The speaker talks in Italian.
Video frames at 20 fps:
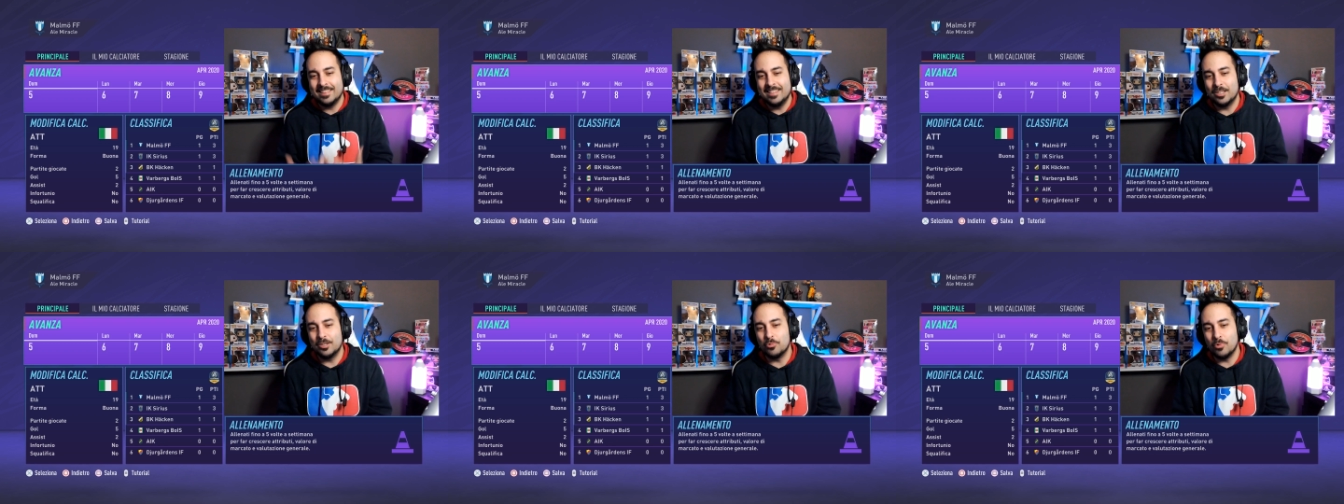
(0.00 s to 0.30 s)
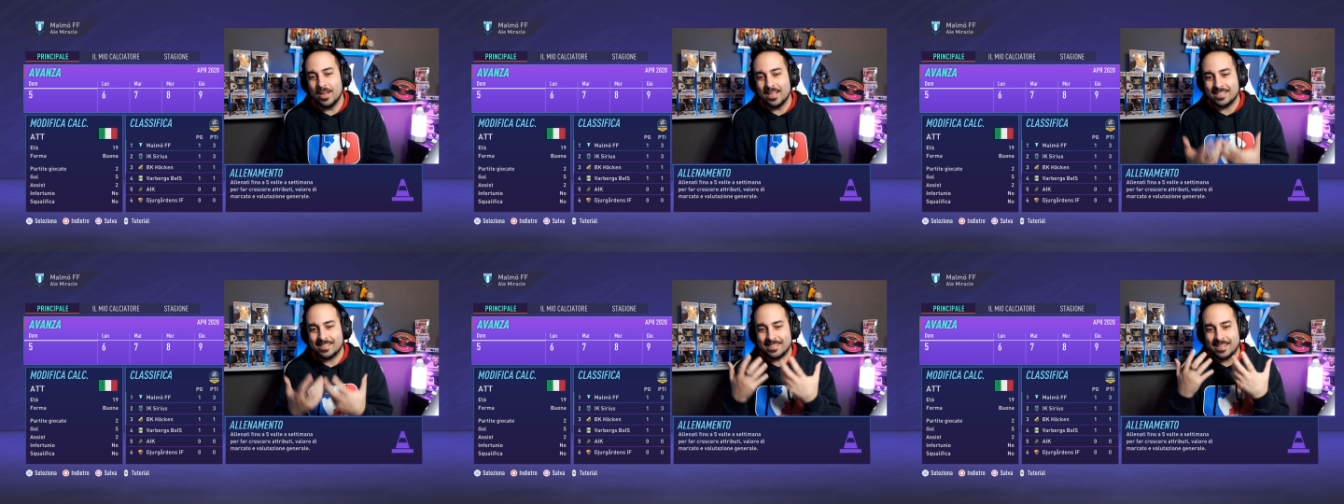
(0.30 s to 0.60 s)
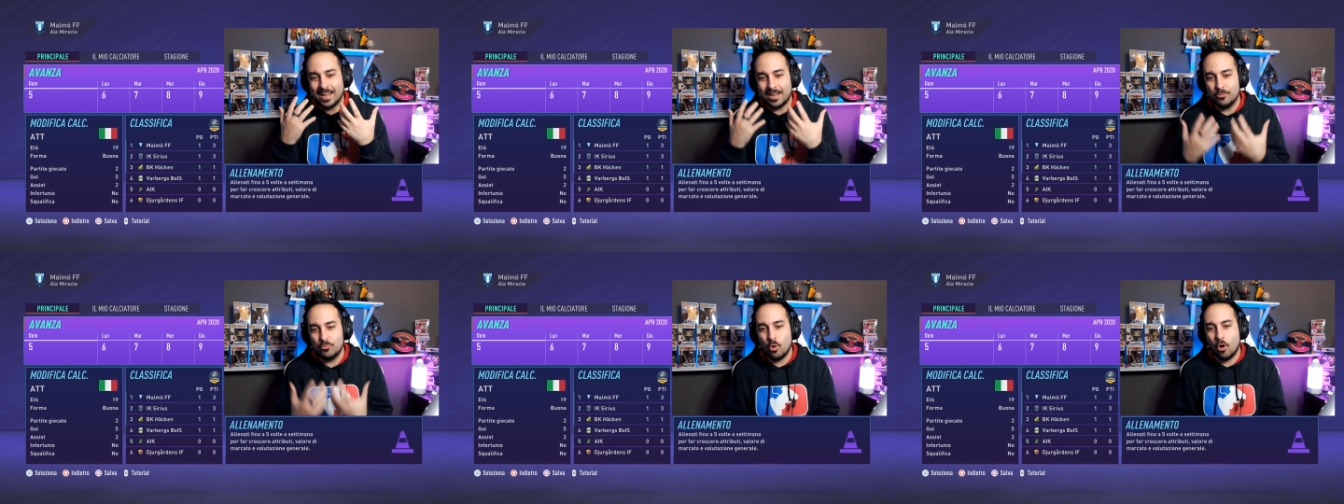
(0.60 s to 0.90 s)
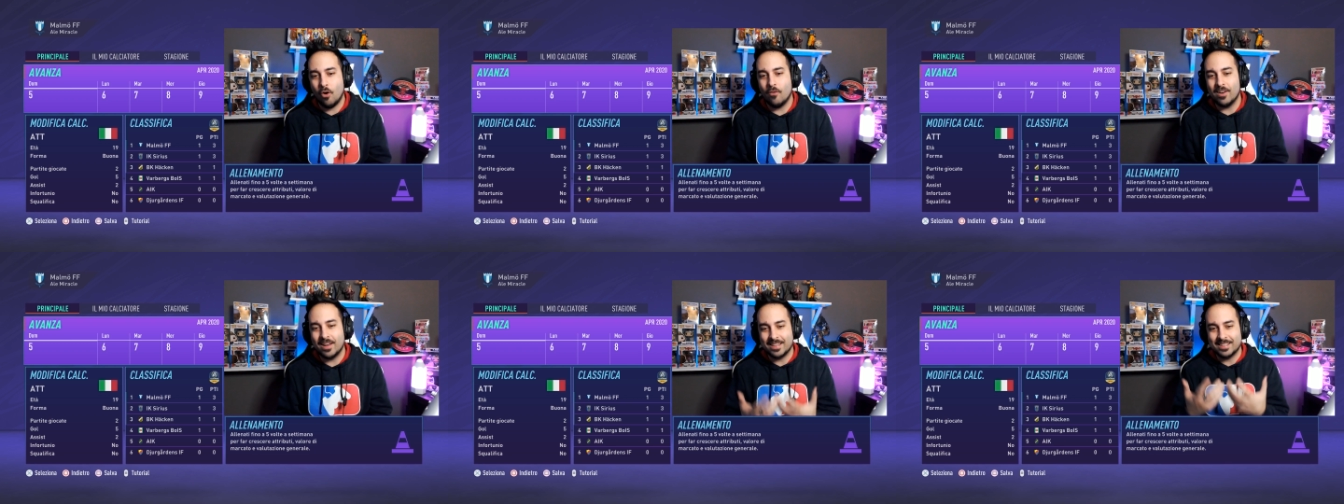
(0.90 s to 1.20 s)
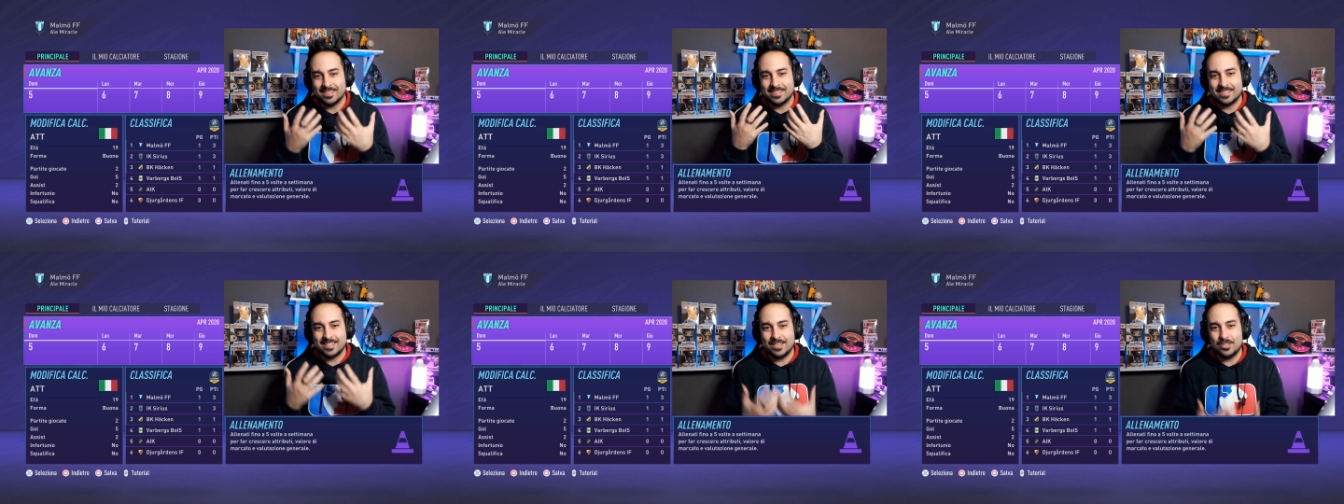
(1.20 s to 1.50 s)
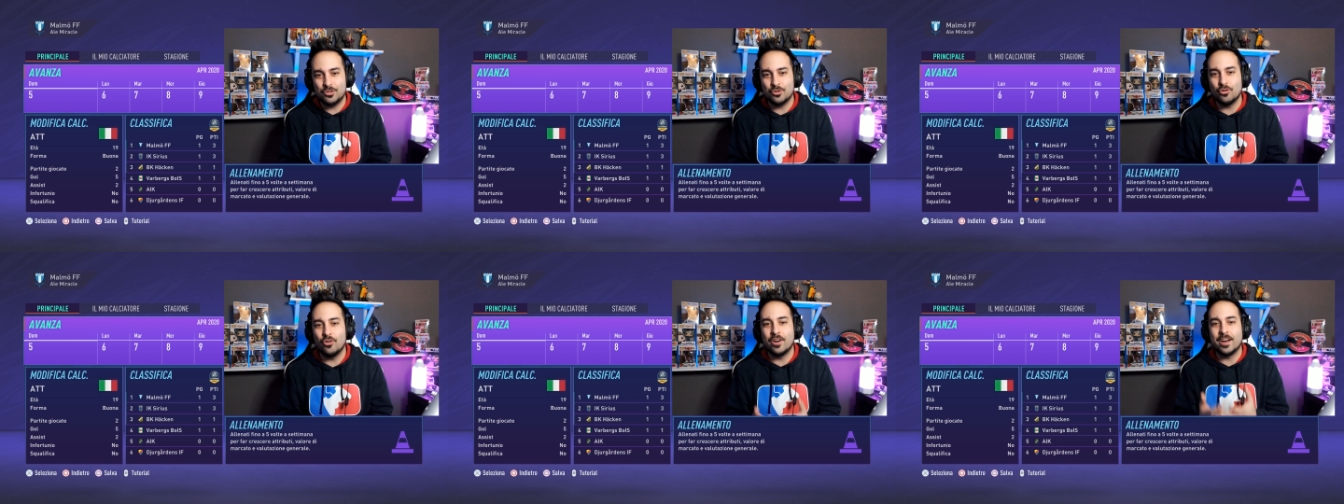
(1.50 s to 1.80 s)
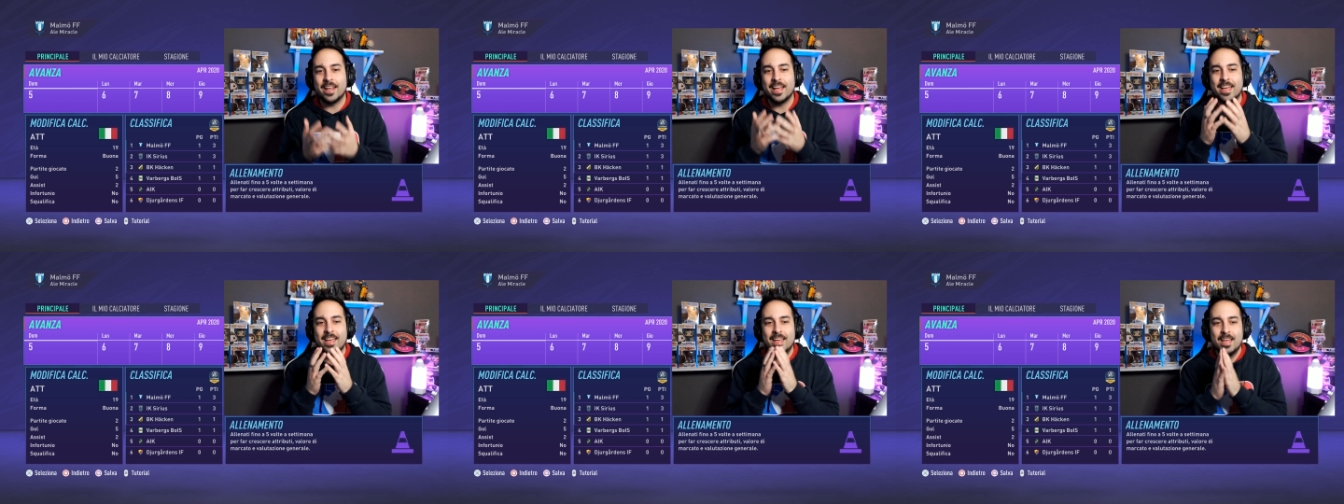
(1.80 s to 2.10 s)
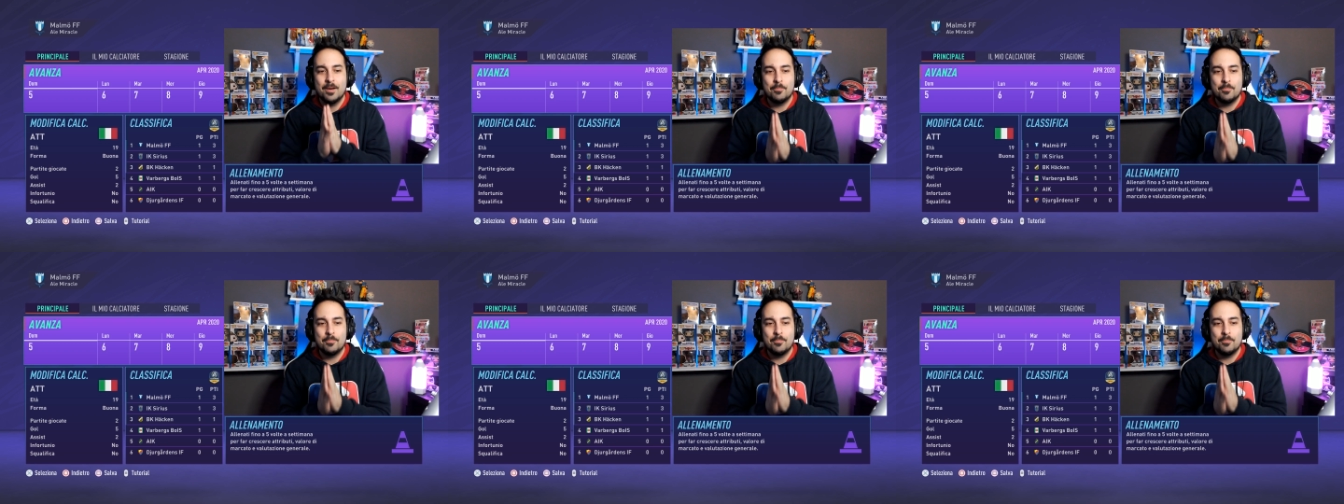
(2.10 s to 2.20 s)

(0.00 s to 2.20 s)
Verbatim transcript: di questa nuova stagione.